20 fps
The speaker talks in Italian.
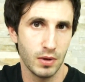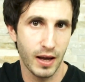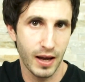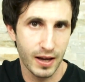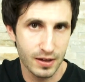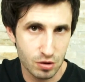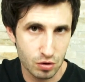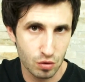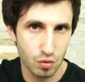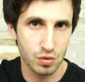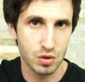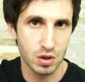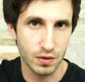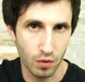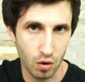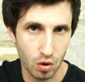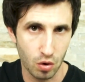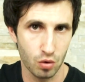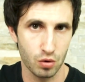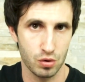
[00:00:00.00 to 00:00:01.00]

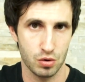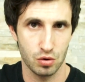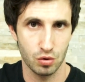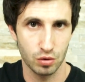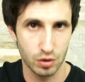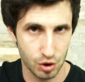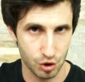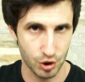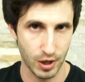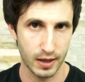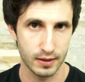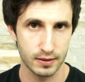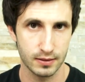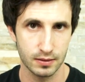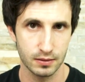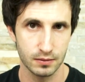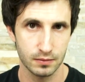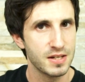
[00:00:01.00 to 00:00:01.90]
esclusivo corso di chat.